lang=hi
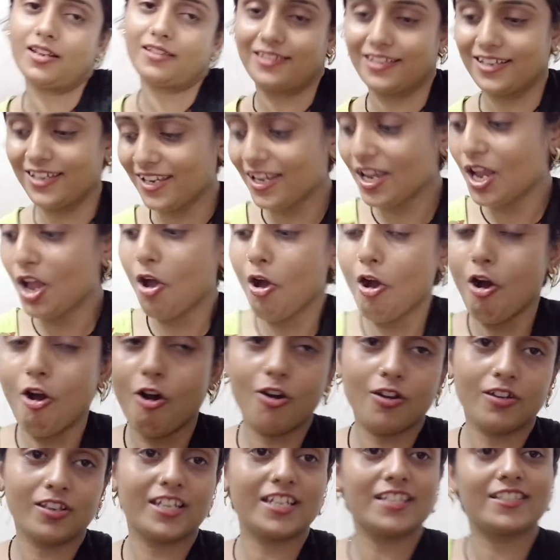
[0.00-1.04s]
दी और
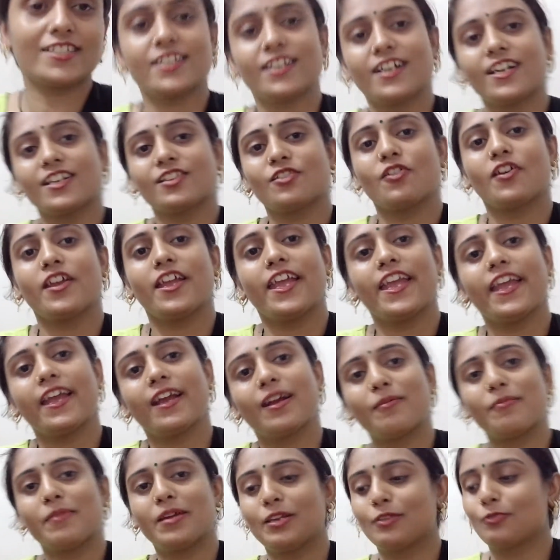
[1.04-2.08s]
किचन का तो एक
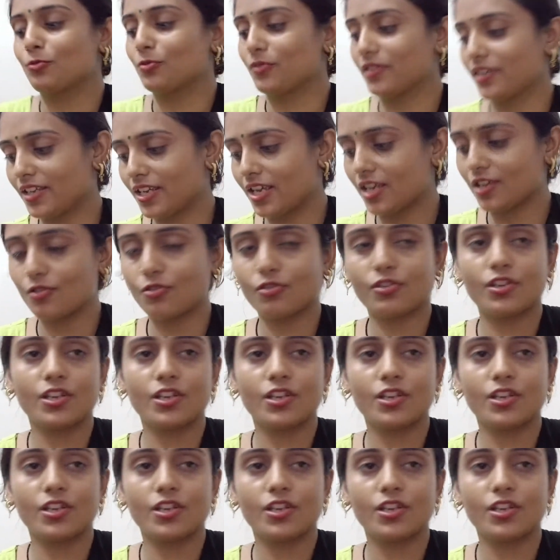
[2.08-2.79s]
में ही टूट गया क्योंकि